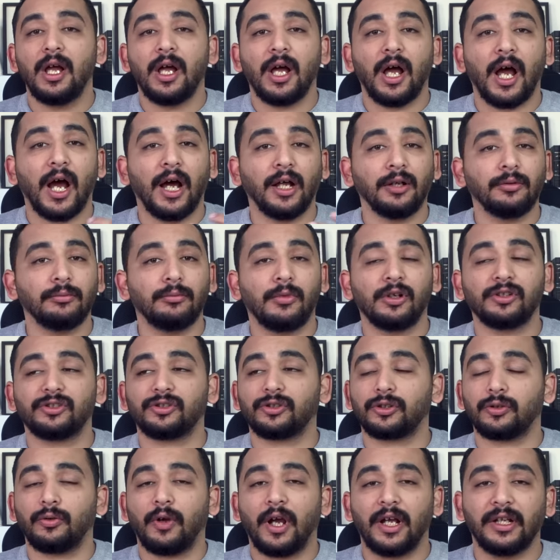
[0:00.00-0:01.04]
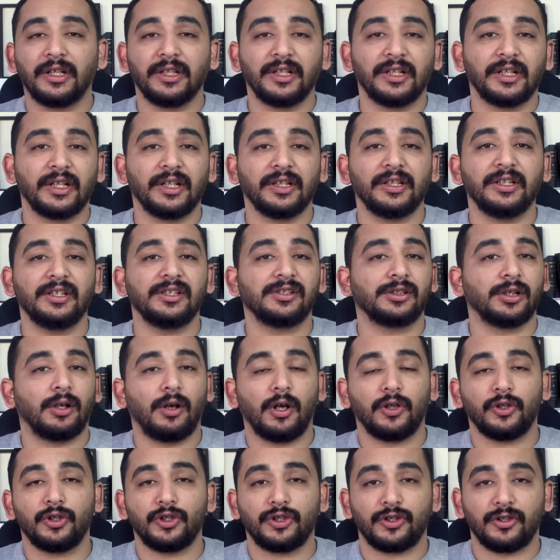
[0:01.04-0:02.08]
عن مصر وعن الكنيسه
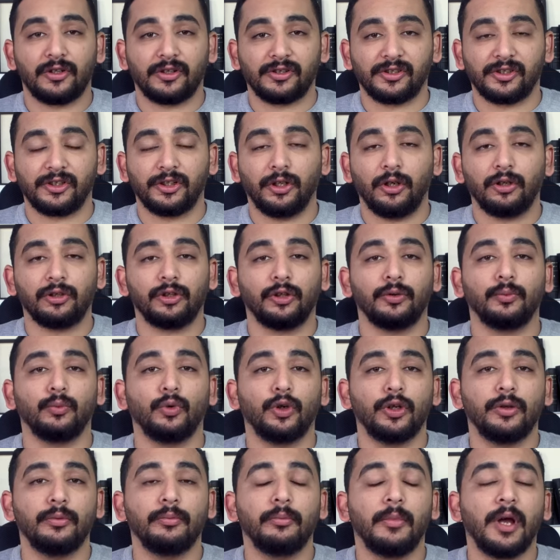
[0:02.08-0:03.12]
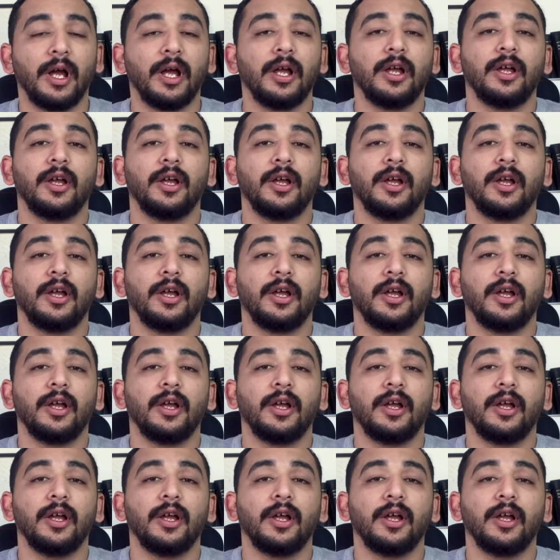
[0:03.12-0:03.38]
وعن الشخصيات المهمه